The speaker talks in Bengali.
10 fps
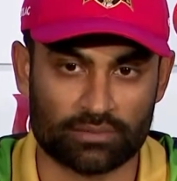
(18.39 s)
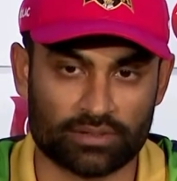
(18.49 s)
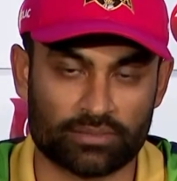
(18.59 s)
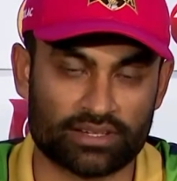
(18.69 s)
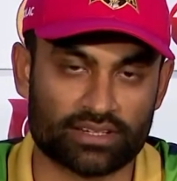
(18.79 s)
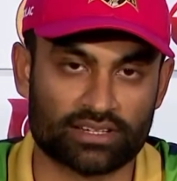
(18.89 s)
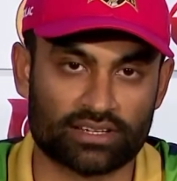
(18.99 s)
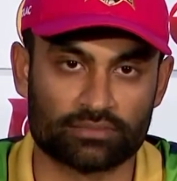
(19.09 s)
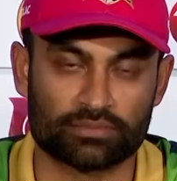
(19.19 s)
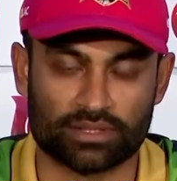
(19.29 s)
বাট
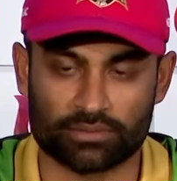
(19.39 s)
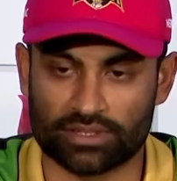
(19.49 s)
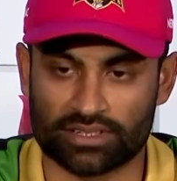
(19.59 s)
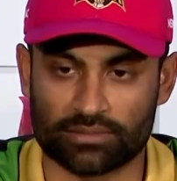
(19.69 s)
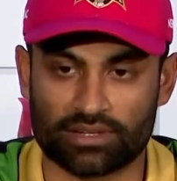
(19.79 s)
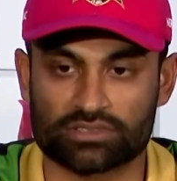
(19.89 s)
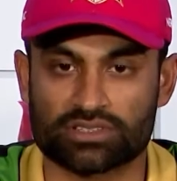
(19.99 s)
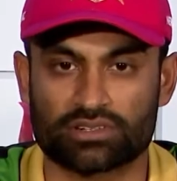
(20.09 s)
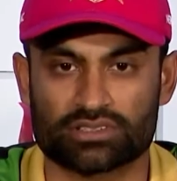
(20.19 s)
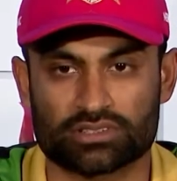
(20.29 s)
ব্যাটিংটা তেমন একটা ভালো
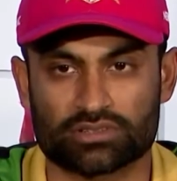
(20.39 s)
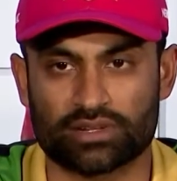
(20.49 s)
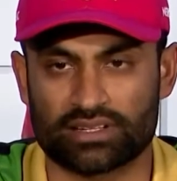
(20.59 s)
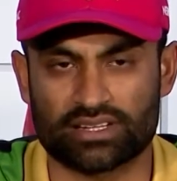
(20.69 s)
ছিল না সো